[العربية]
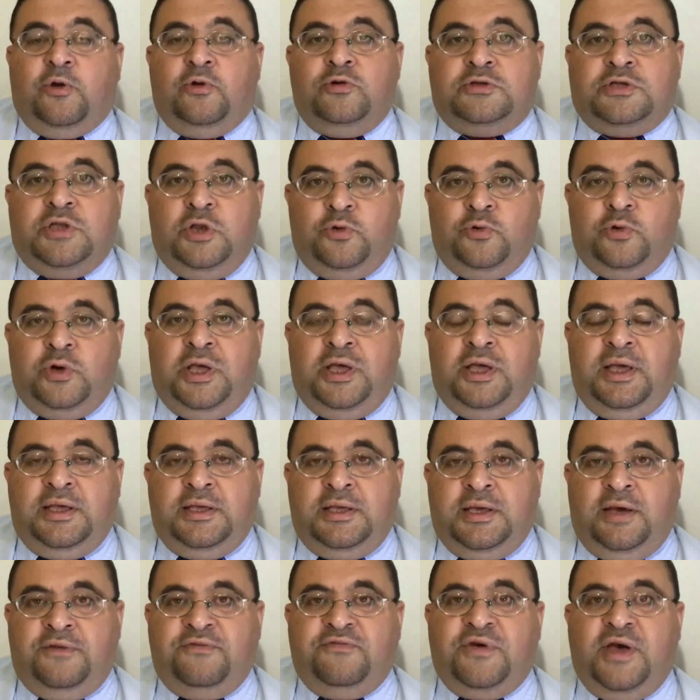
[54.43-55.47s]
قلت له ايه
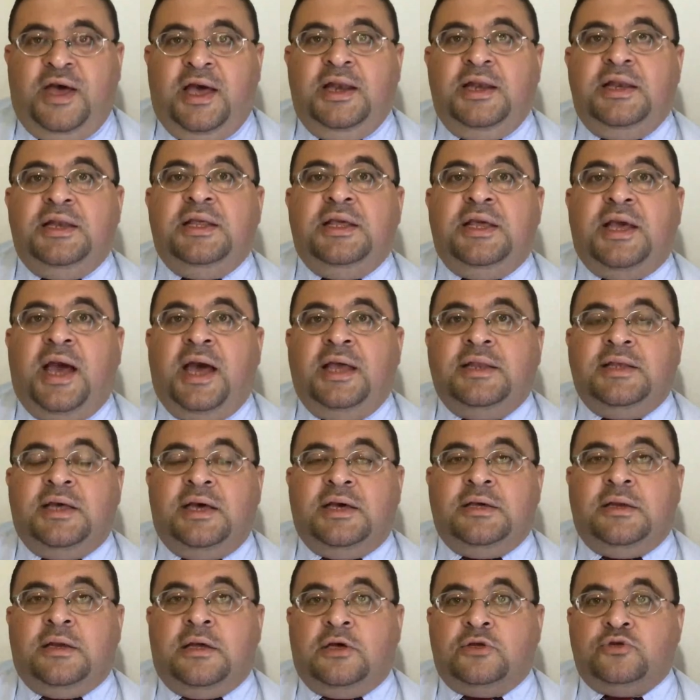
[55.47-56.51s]
هي فقال لي
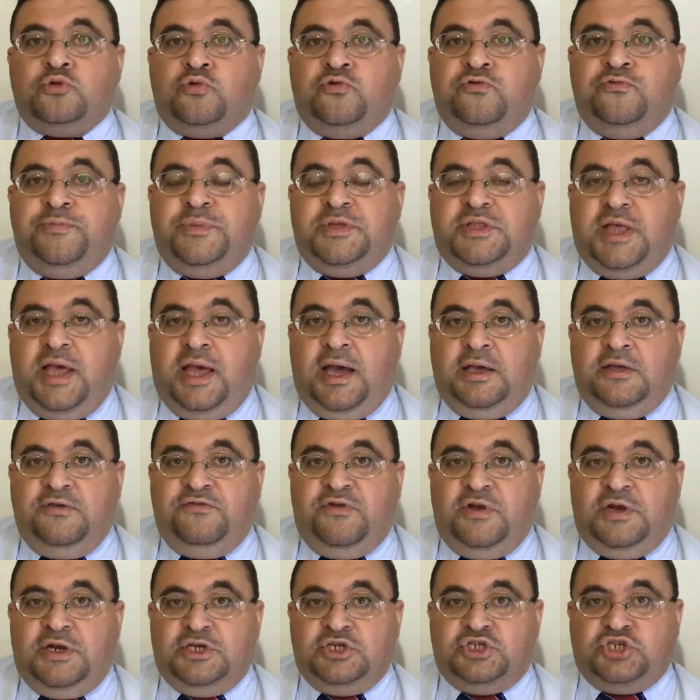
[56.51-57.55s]
انا الغضروف بتاعي
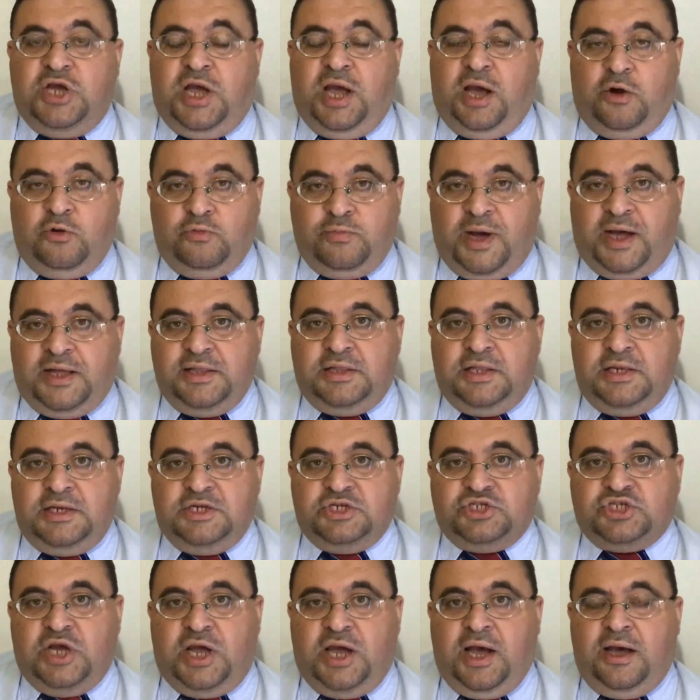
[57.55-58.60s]
في الاشاعه وبعت لي
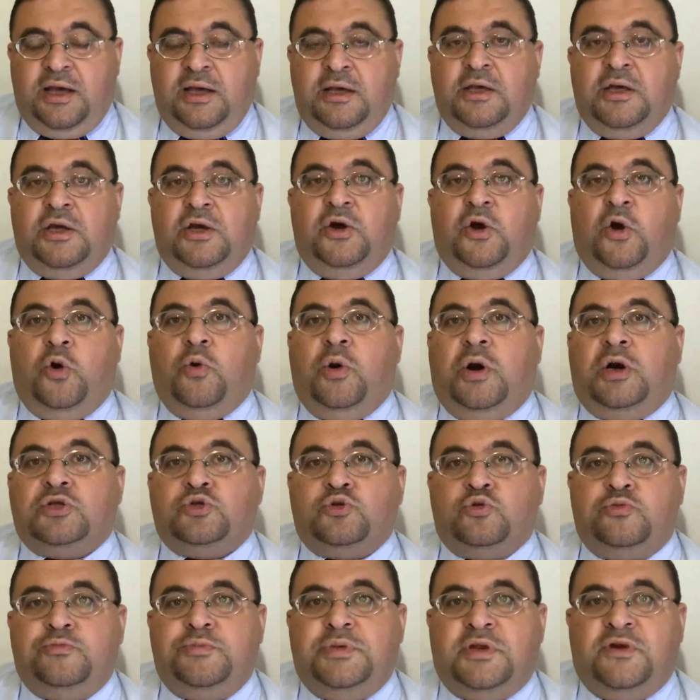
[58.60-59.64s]
الاشاعه هو
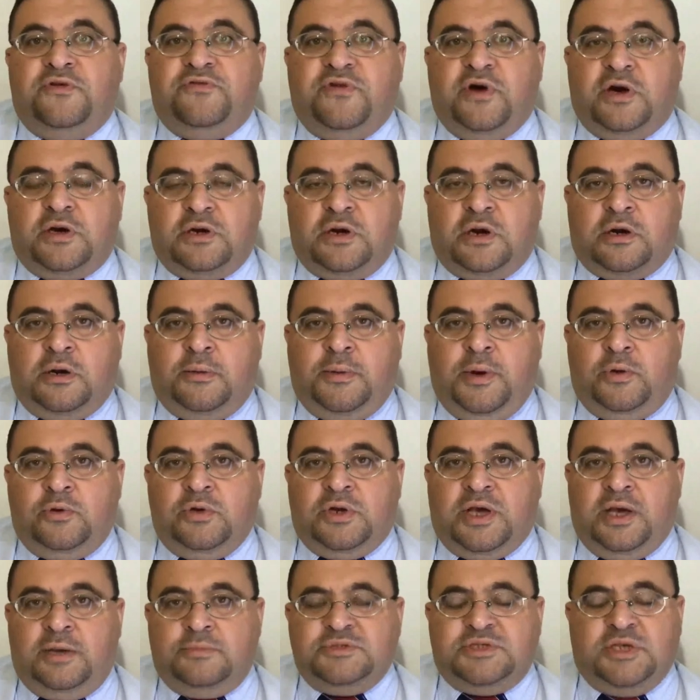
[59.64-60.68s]
غضروف بين الفقره الرابعه
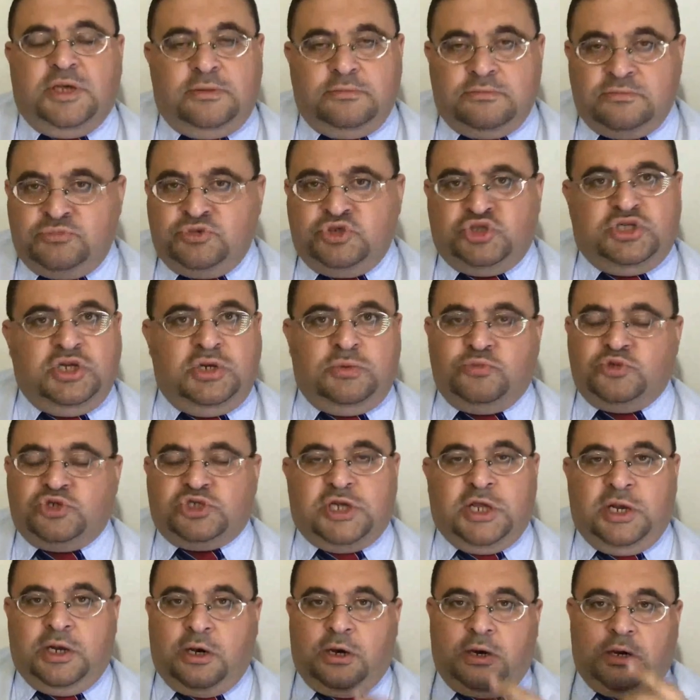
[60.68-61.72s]
والخامسه مش دي
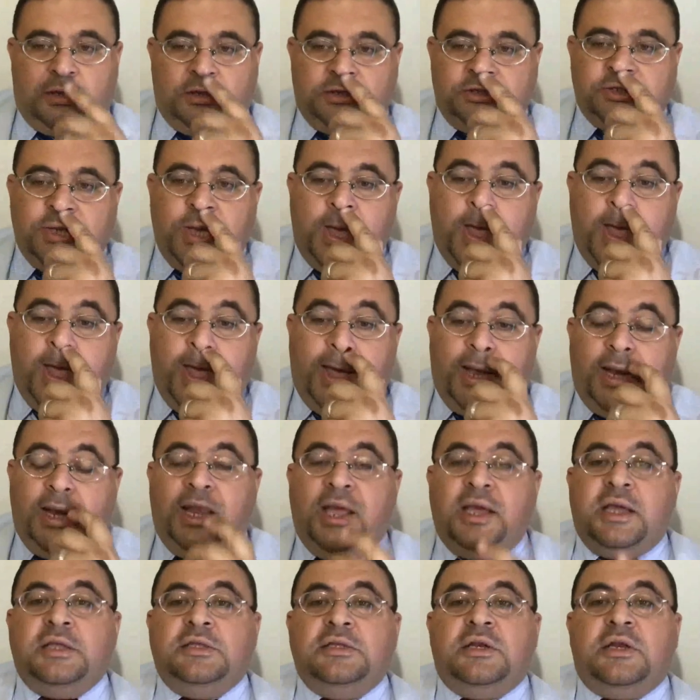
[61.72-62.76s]
المشكله خالص
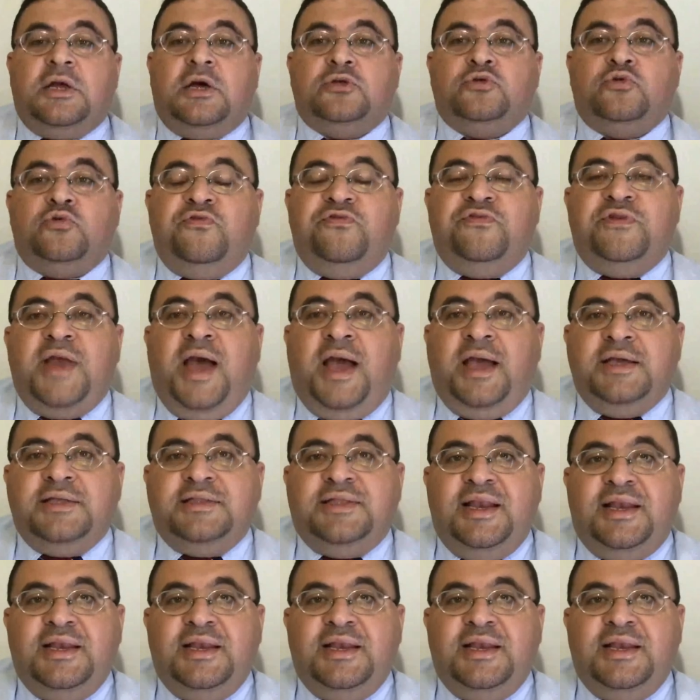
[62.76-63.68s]
لكن الغضروف ناحيه